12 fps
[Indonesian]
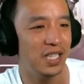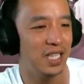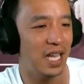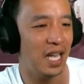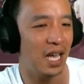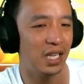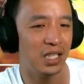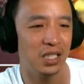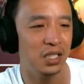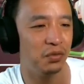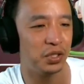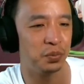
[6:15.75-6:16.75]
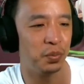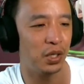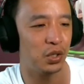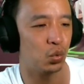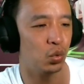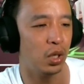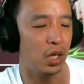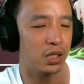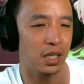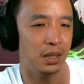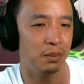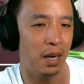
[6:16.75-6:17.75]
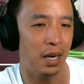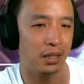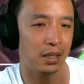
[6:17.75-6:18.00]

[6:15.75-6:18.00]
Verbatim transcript: ya. Defense break stunnya ngeselin banget.